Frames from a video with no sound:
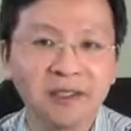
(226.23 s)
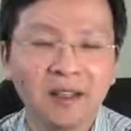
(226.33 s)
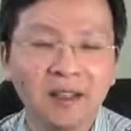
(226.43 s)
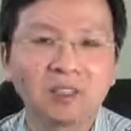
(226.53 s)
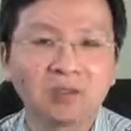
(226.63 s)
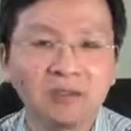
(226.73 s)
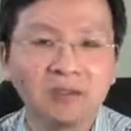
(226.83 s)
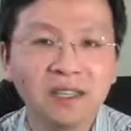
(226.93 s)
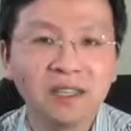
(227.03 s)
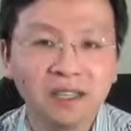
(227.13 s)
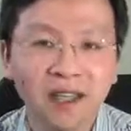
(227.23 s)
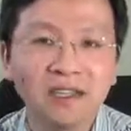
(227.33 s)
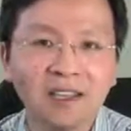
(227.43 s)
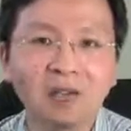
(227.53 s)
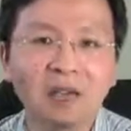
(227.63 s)
所谓“一带
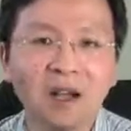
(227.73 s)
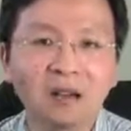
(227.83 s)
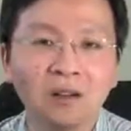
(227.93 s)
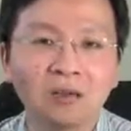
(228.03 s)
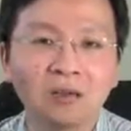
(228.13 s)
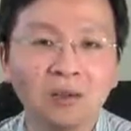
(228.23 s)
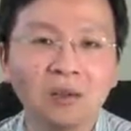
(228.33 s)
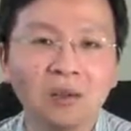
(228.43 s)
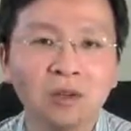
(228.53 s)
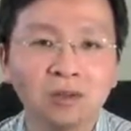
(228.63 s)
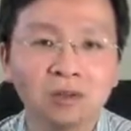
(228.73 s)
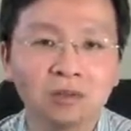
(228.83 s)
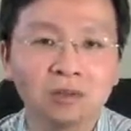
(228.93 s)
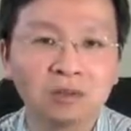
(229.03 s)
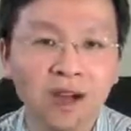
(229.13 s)
一路”，靠通过输
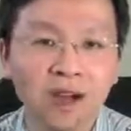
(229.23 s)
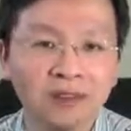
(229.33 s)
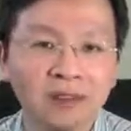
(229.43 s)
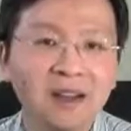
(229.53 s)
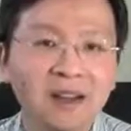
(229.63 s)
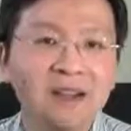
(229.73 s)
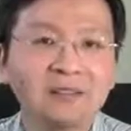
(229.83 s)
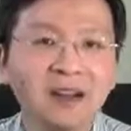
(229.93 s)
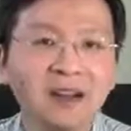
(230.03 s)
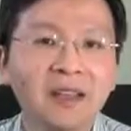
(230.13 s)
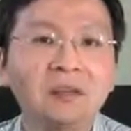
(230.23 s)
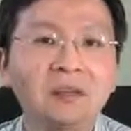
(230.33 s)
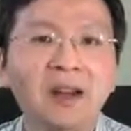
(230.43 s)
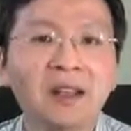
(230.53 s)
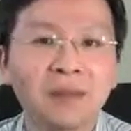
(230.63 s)
出产能让外
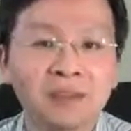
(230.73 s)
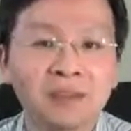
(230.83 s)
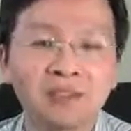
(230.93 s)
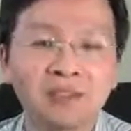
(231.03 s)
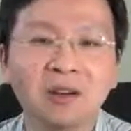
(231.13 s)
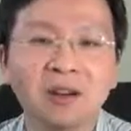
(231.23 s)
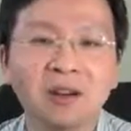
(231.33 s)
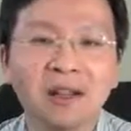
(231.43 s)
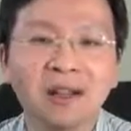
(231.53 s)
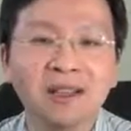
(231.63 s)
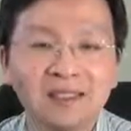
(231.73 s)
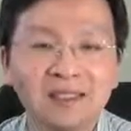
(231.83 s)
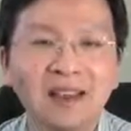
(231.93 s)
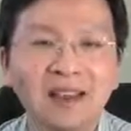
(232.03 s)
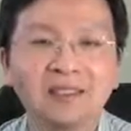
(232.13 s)
国来帮着消化，
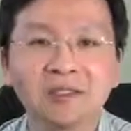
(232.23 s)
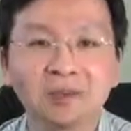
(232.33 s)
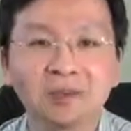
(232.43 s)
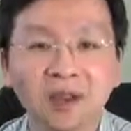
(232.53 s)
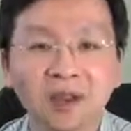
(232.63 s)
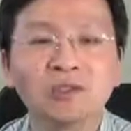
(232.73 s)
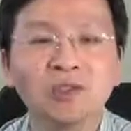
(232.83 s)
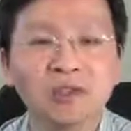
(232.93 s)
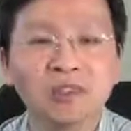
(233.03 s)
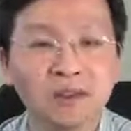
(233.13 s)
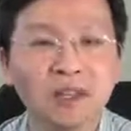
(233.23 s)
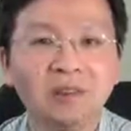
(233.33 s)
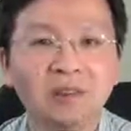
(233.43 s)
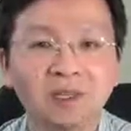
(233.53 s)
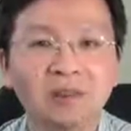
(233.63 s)
应该是远水解不了
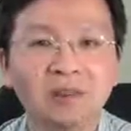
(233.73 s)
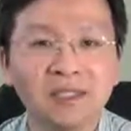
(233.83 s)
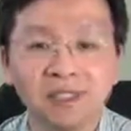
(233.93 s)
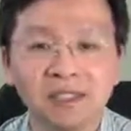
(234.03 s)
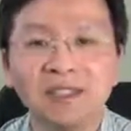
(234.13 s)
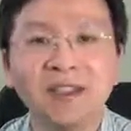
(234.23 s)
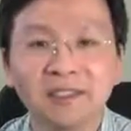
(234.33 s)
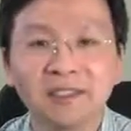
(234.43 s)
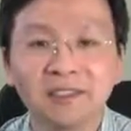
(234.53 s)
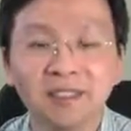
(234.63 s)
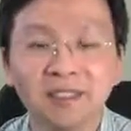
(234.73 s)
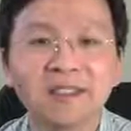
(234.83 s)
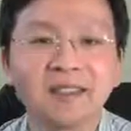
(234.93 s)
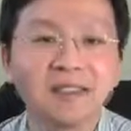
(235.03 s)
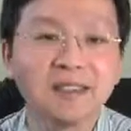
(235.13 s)
近火，这应该是现
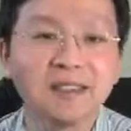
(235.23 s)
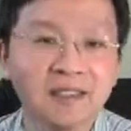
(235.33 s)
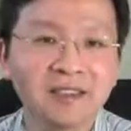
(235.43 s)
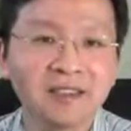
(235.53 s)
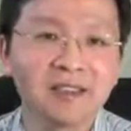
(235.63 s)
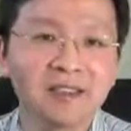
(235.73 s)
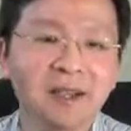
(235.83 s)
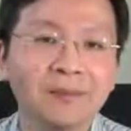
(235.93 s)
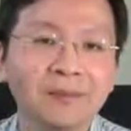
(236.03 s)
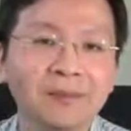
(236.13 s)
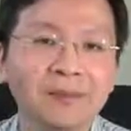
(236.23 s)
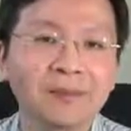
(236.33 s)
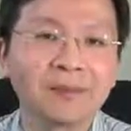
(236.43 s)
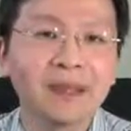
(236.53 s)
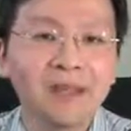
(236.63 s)
在的一个现实吧。
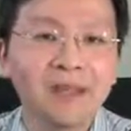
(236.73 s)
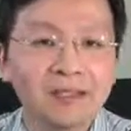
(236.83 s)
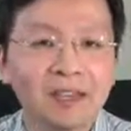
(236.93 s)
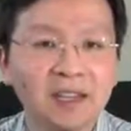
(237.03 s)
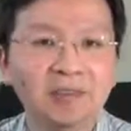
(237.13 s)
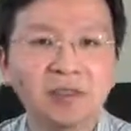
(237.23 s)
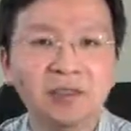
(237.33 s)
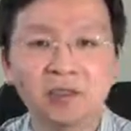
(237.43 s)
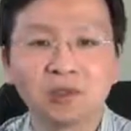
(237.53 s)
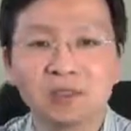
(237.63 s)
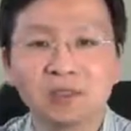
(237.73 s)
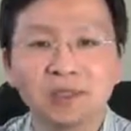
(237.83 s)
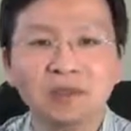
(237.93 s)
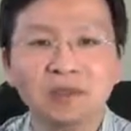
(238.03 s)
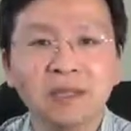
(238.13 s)
再有朋友说，
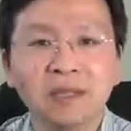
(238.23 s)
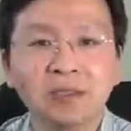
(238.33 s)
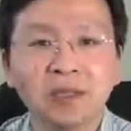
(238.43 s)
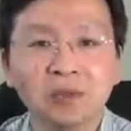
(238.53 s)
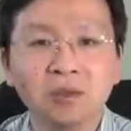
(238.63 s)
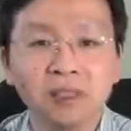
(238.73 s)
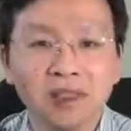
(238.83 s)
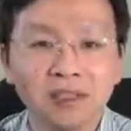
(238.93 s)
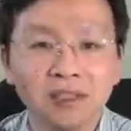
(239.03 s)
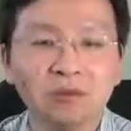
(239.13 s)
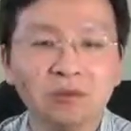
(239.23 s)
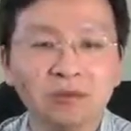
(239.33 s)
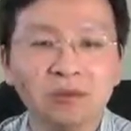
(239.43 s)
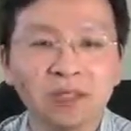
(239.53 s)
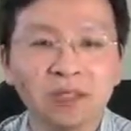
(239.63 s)
习近平推动“一带一路”的
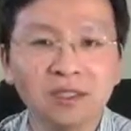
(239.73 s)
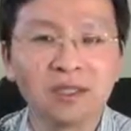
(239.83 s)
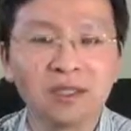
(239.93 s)
目的是想